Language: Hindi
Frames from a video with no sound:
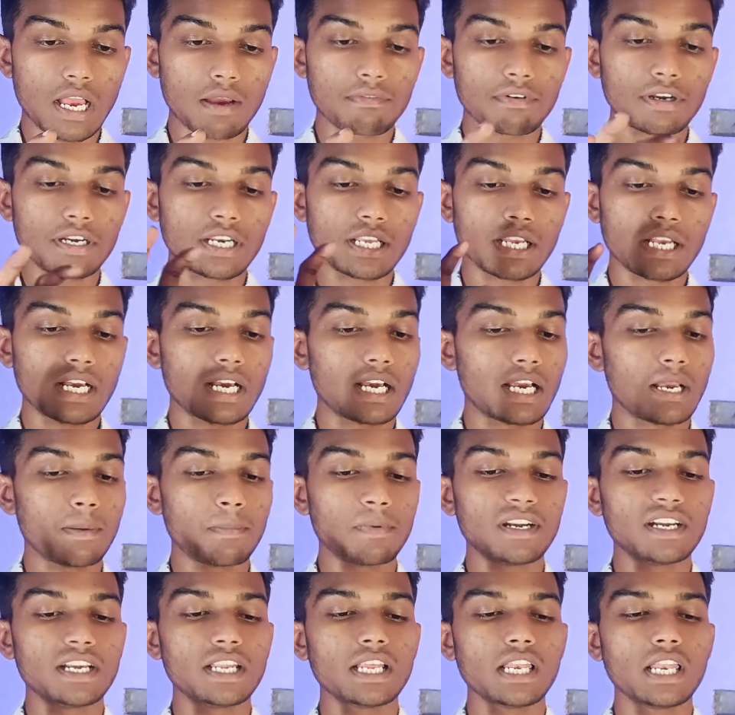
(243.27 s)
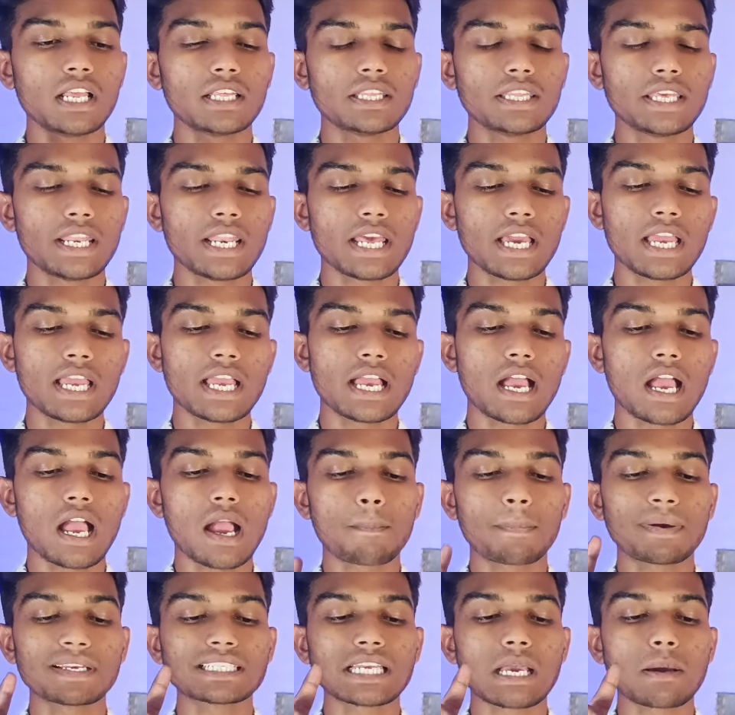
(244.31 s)
एवरी डे हाँ एवरी डे लिख देना है
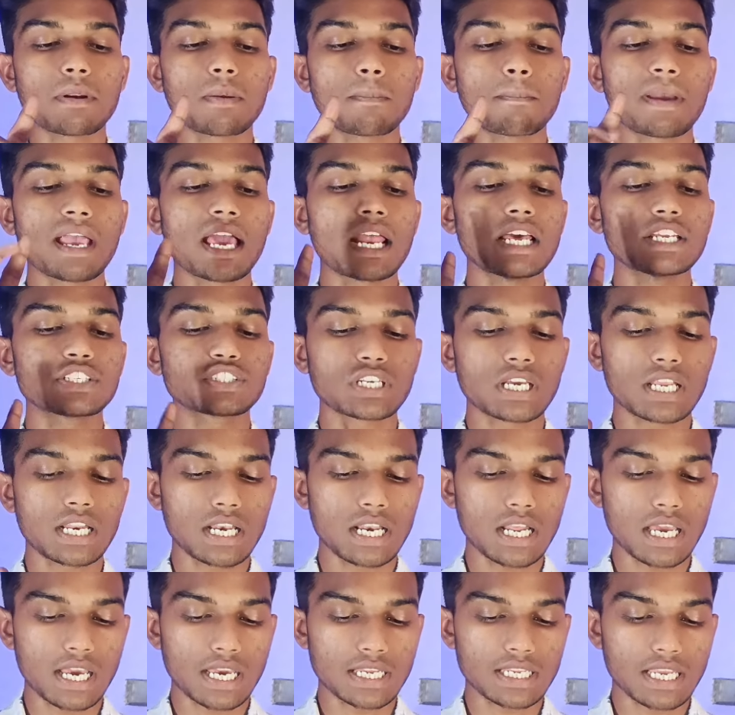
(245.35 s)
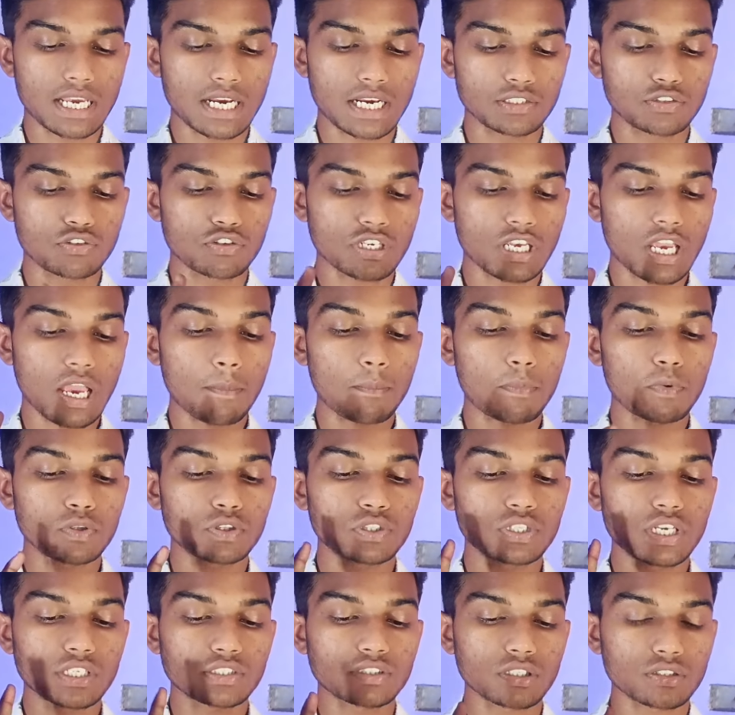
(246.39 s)
आपके सामने पहला चैनल आ जाएगा जो कि आप
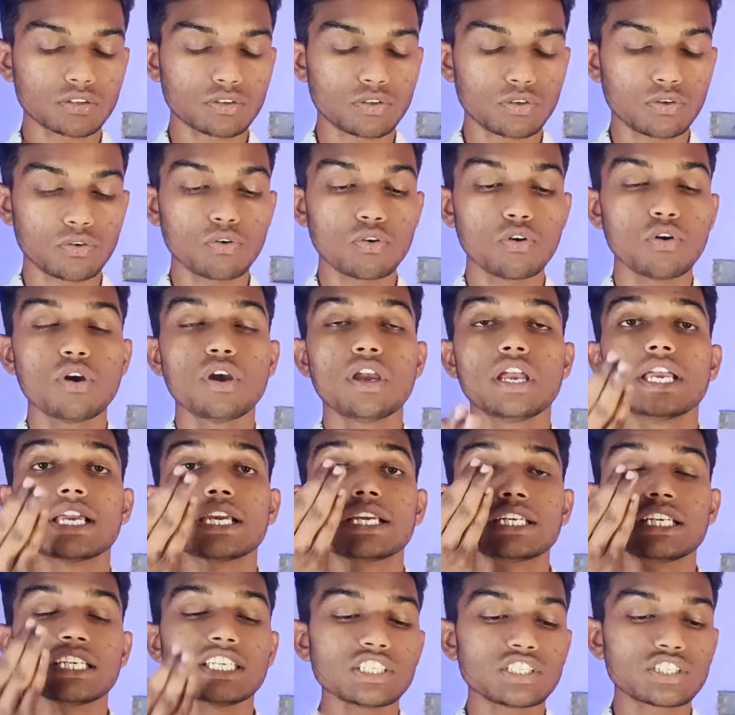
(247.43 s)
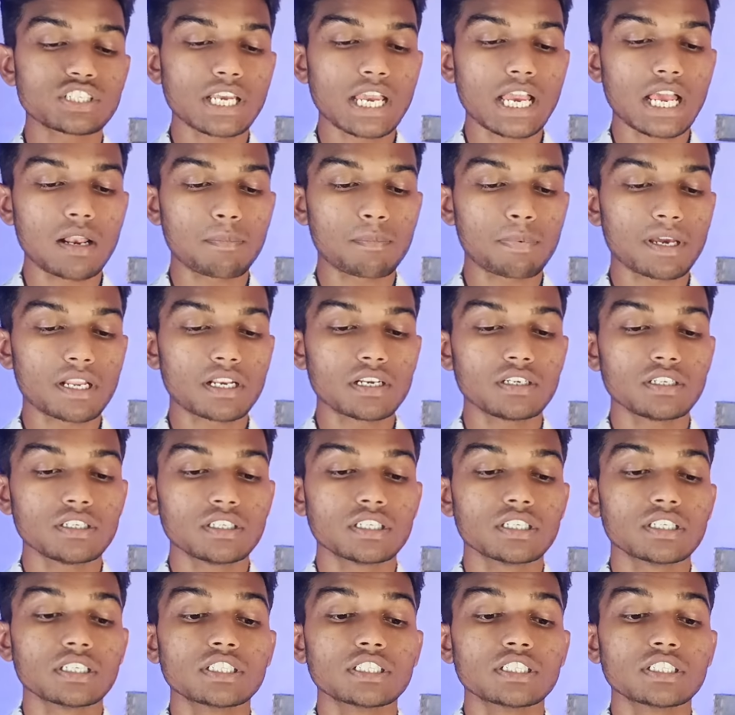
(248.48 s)
लोग देख सकते हो इस चैनल पर